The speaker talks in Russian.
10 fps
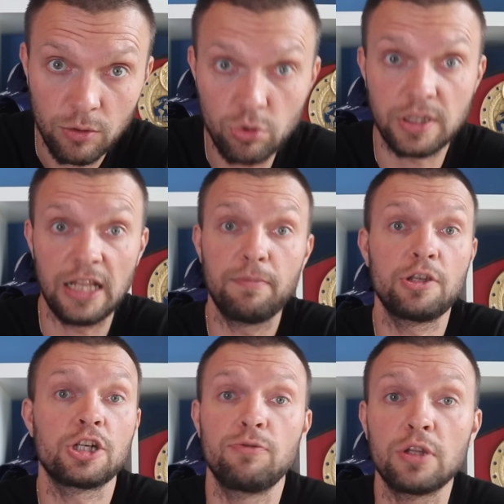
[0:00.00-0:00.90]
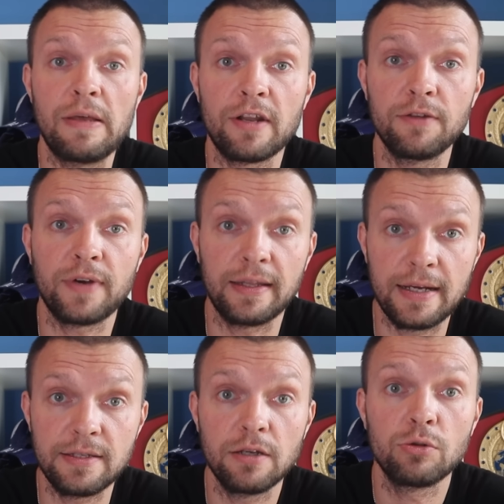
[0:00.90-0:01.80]
Ну, стало быть, и живет, наверное, в
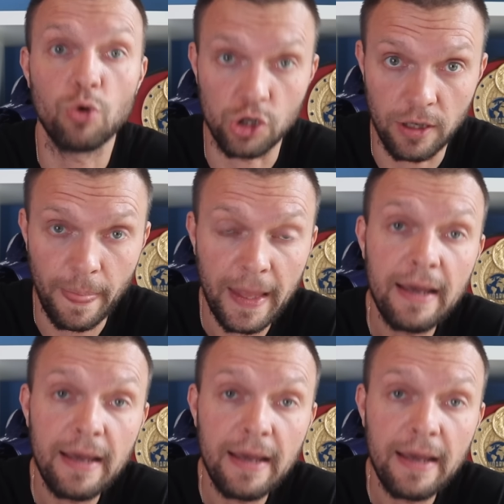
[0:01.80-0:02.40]
Канаде тоже.